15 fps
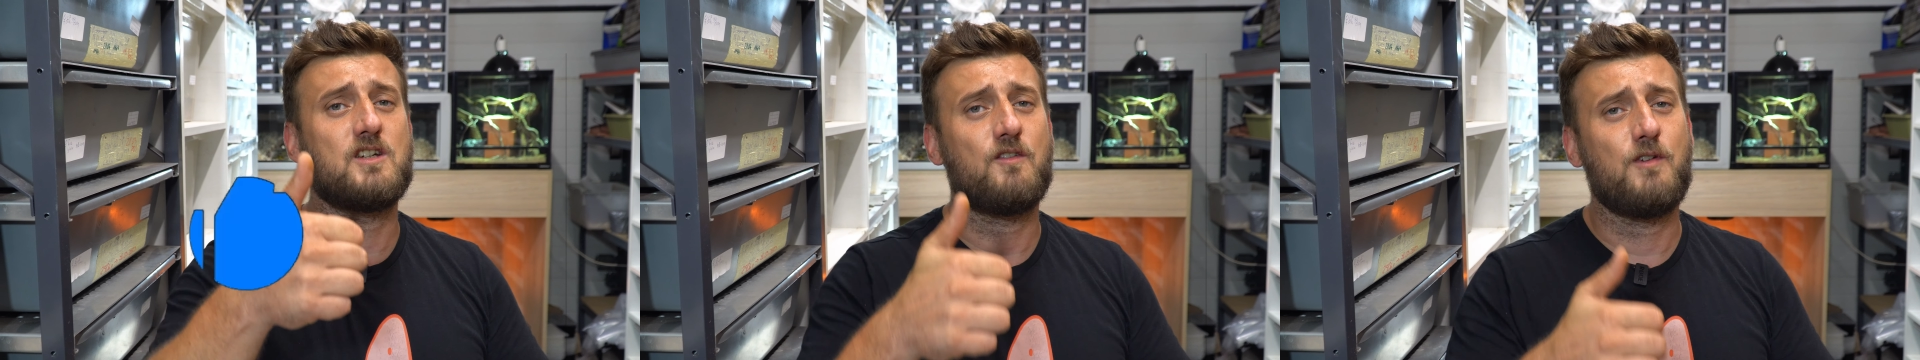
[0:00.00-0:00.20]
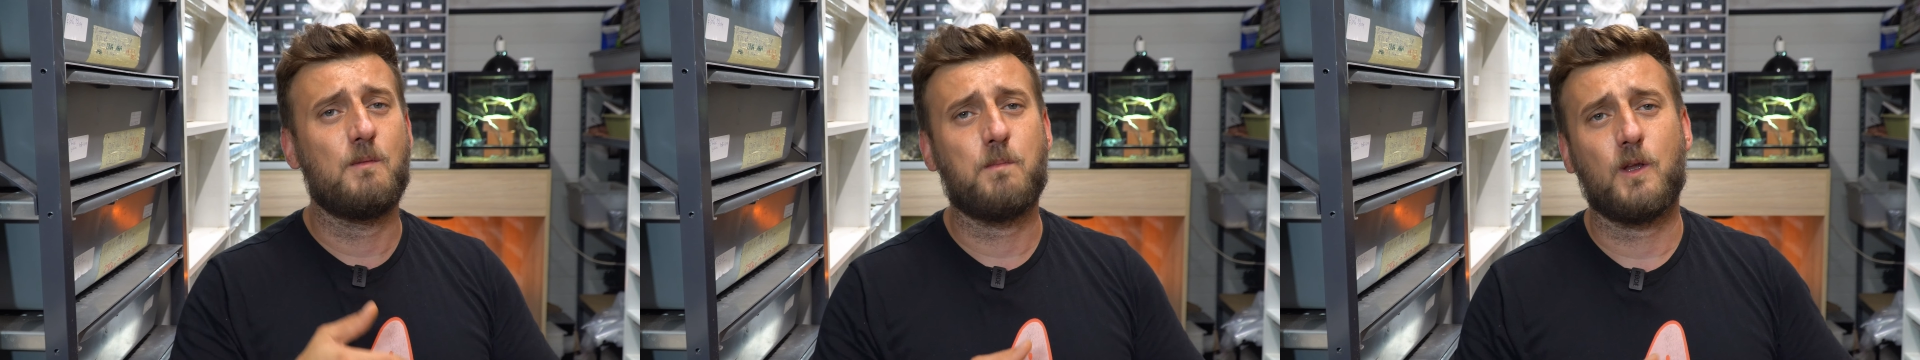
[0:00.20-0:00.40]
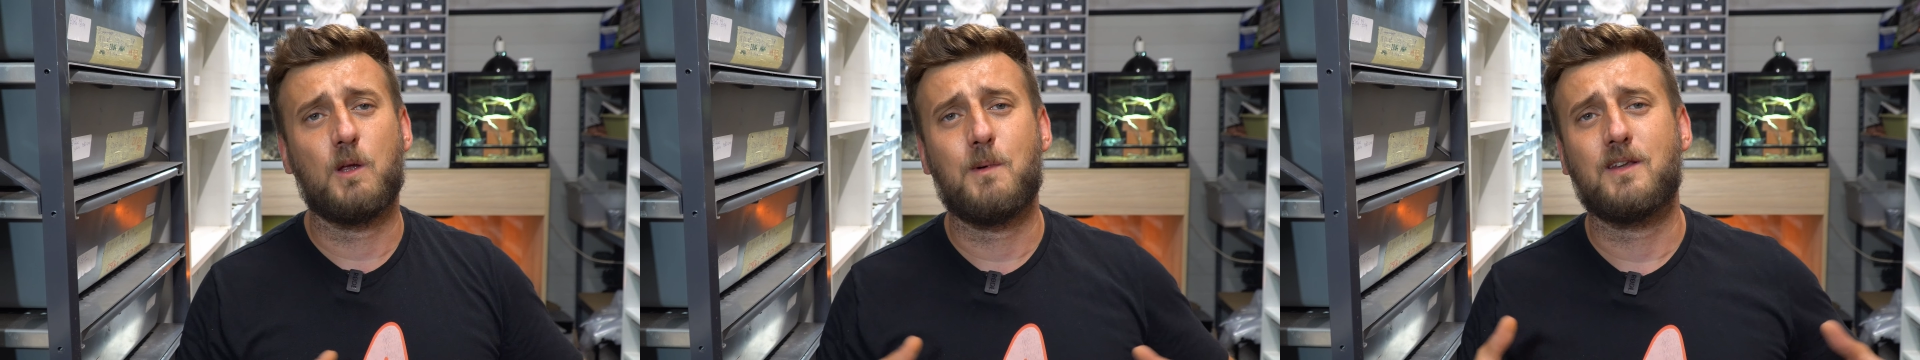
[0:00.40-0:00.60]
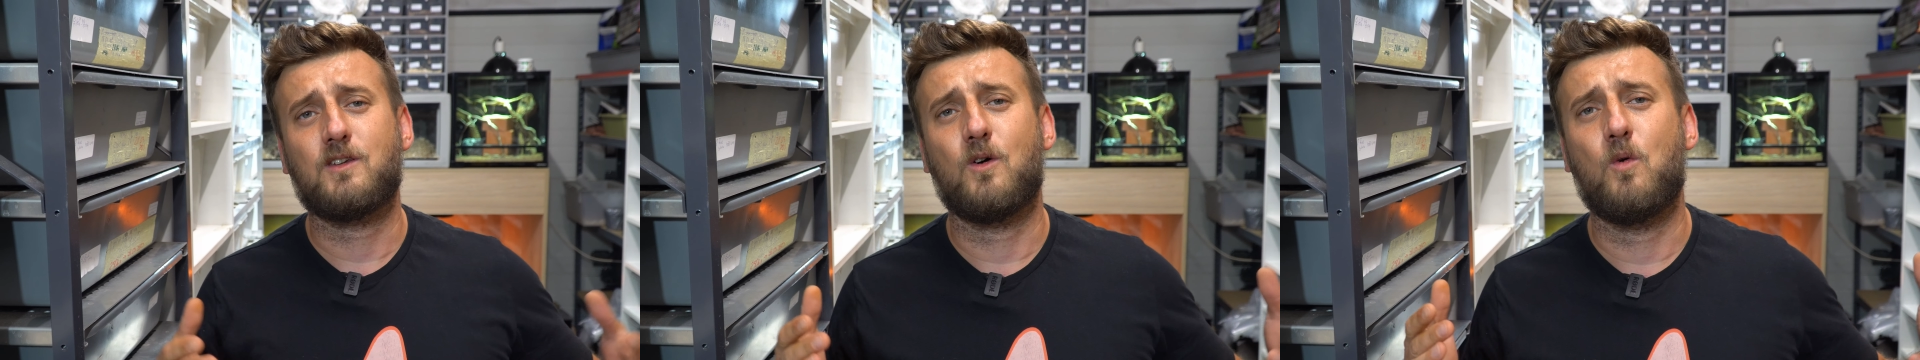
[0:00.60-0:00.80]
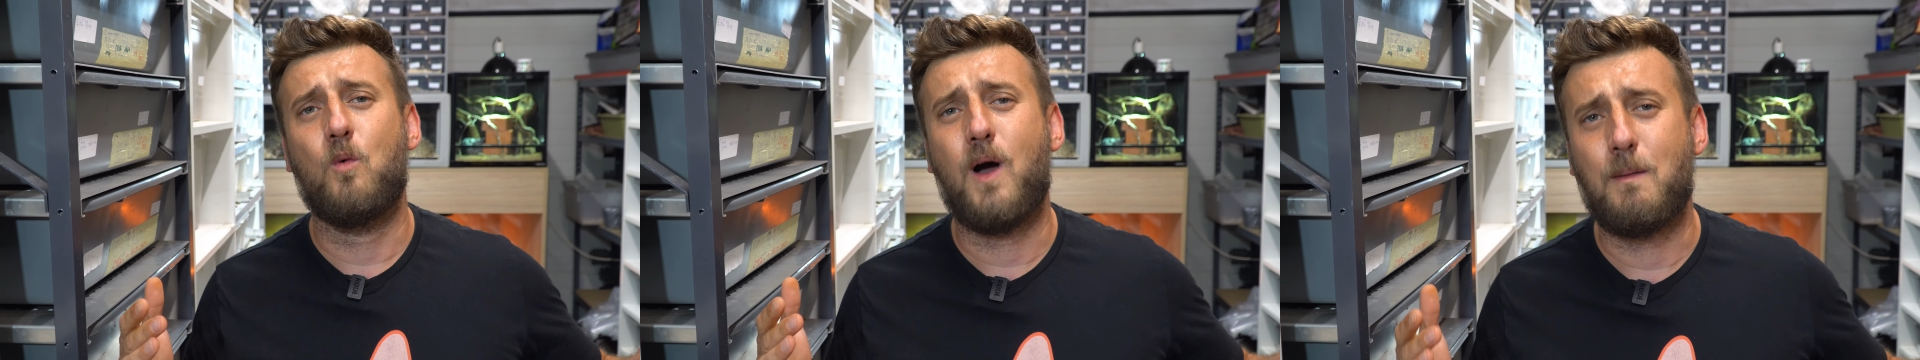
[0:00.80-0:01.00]
się film podoba,
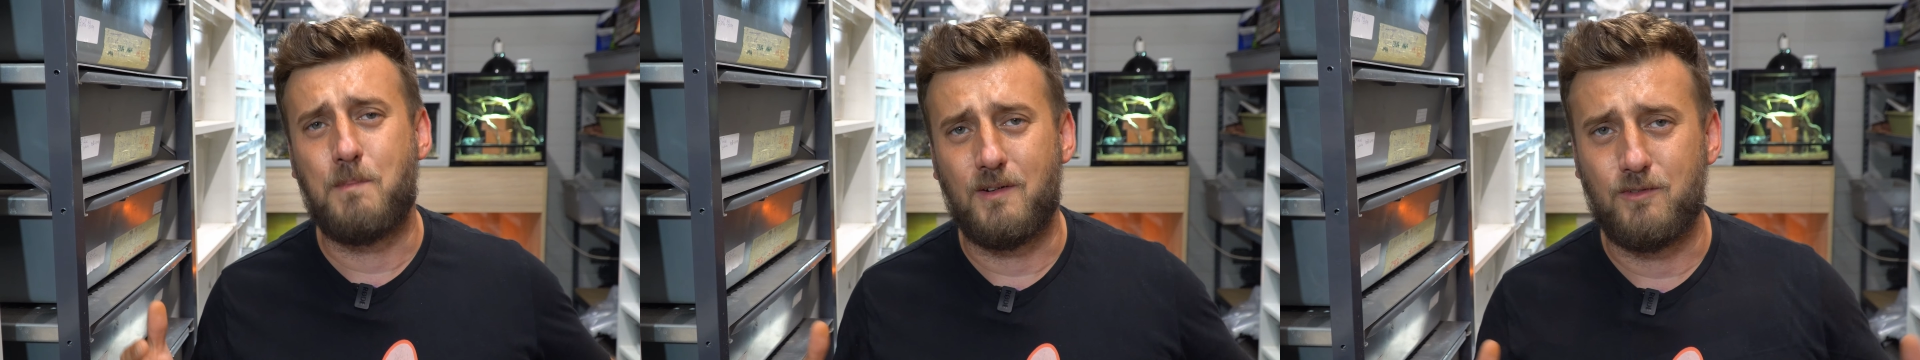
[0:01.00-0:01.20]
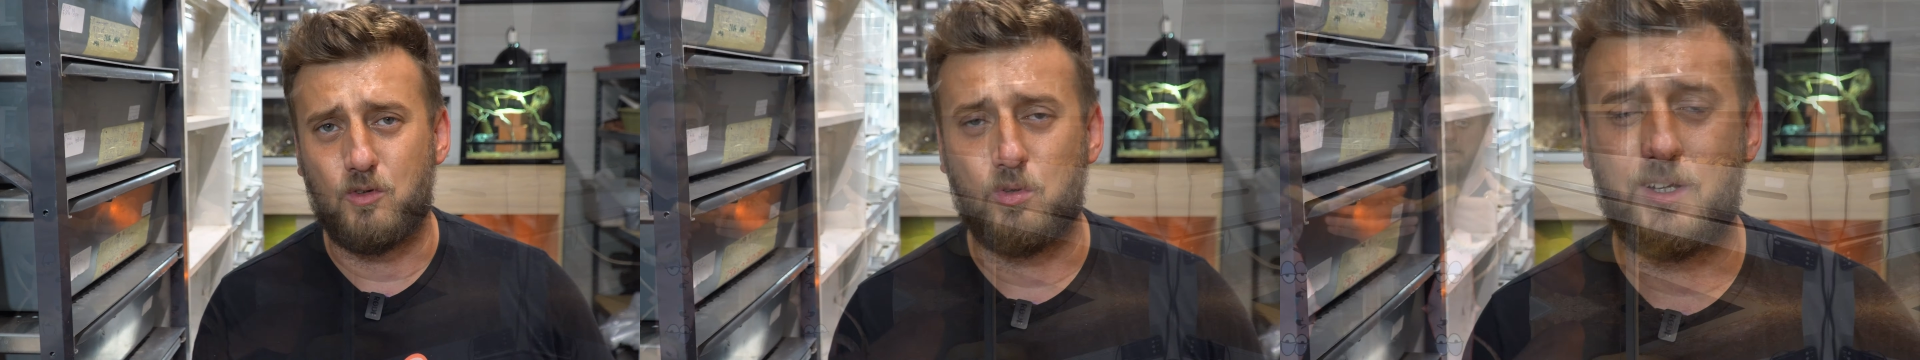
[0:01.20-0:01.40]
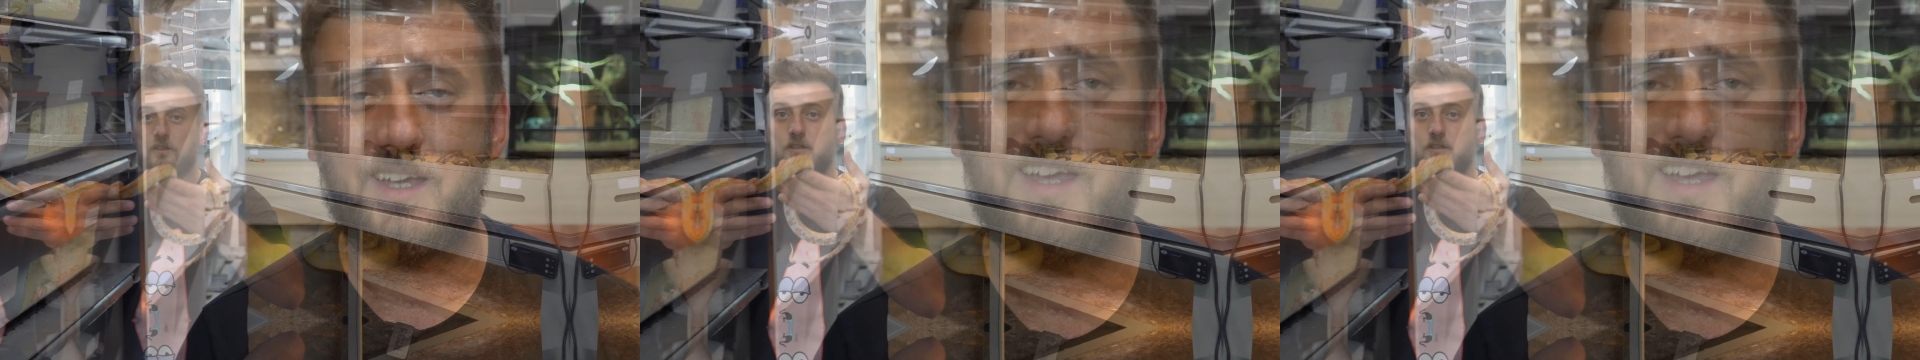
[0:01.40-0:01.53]
to łapa w górę.